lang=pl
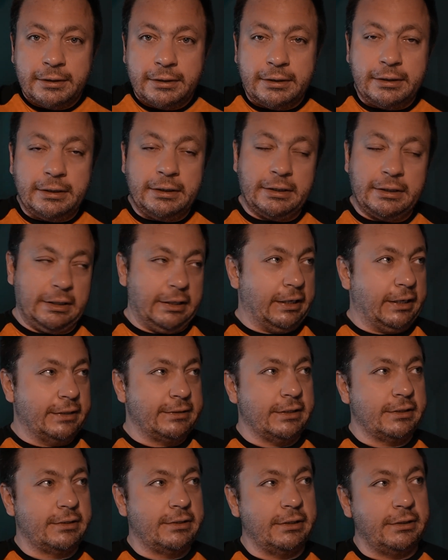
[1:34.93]
E,
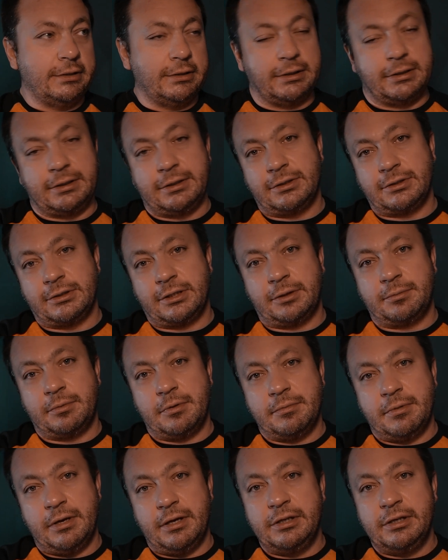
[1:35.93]
relaksacyjnych, że tak
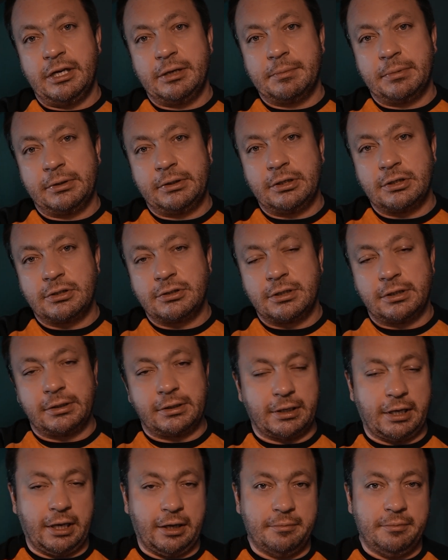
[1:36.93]
powiem, enigmatycznie,
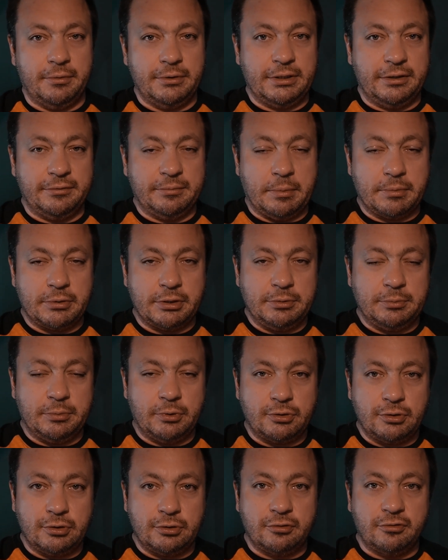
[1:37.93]
tak jak powiedziałem w poprzednim
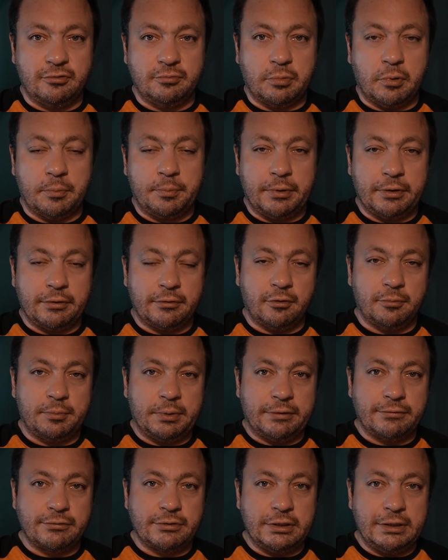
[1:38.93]
odcinku o
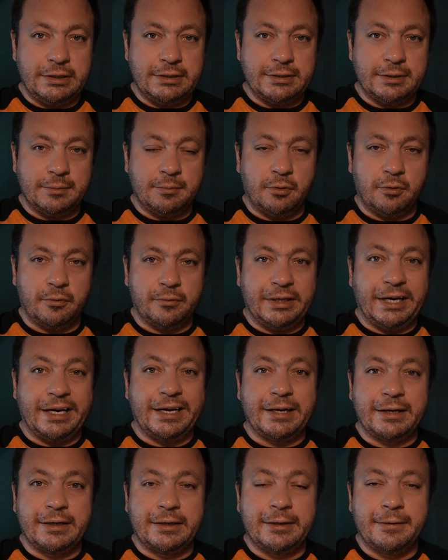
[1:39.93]
pierwszej lidze, bo
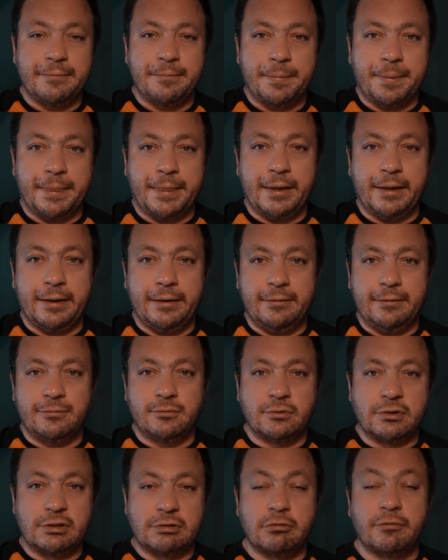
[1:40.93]
Darek e, w
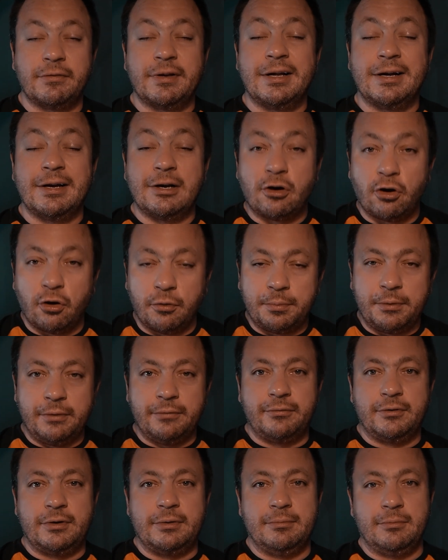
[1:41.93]
cudzysłowie
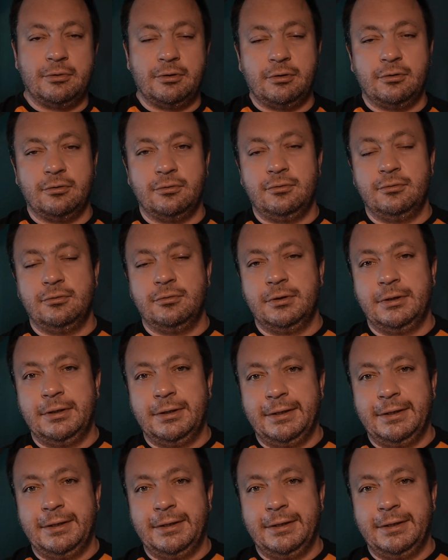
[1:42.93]
robi w tym tygodniu